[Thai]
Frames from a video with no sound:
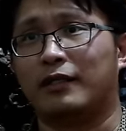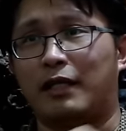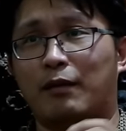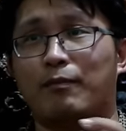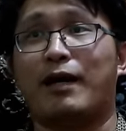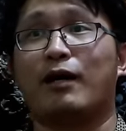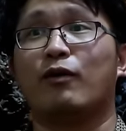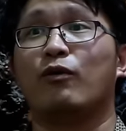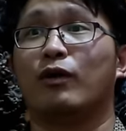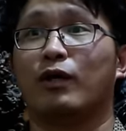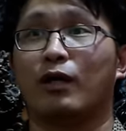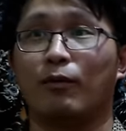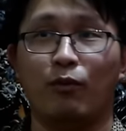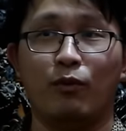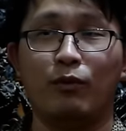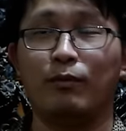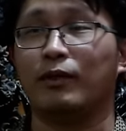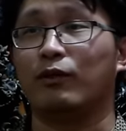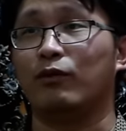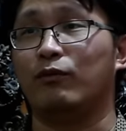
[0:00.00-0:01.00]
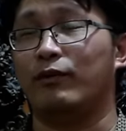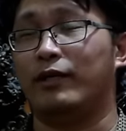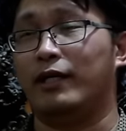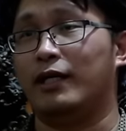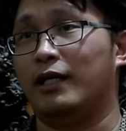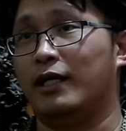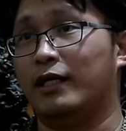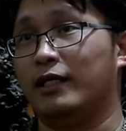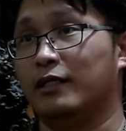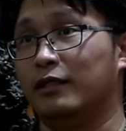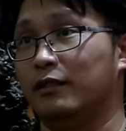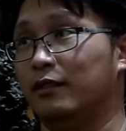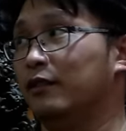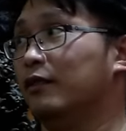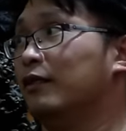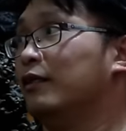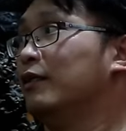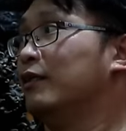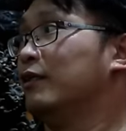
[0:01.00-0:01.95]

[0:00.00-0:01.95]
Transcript: แต่บางคนก็พูดเหมือนคุณวีเลยคือ